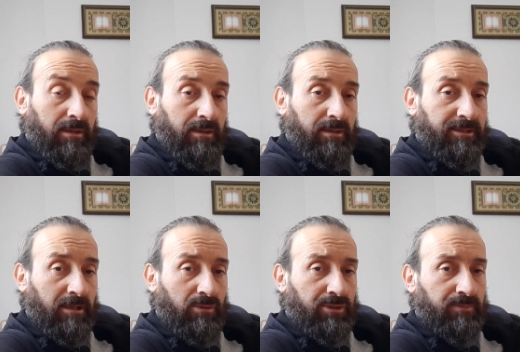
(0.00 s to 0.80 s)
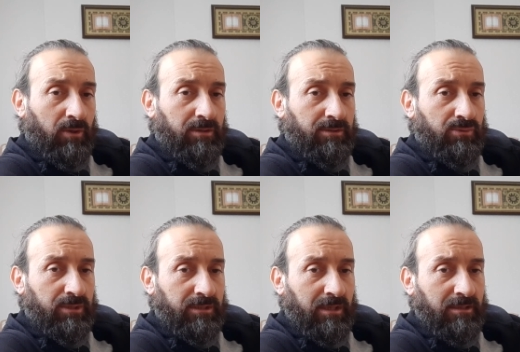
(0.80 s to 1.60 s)
e, selülozik boyaların
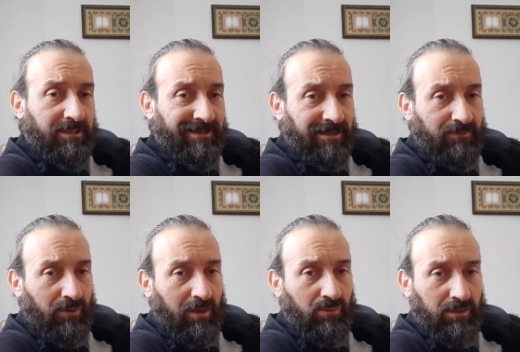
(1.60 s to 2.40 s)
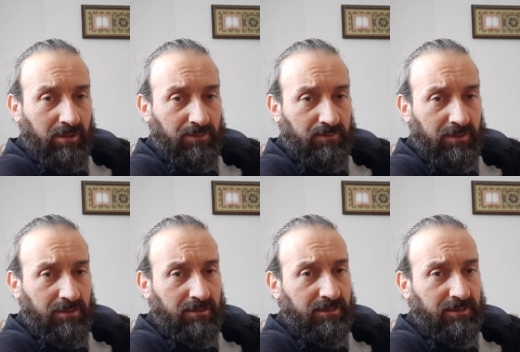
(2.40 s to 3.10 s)
üzerine sentetik boya uygulanabilir mi?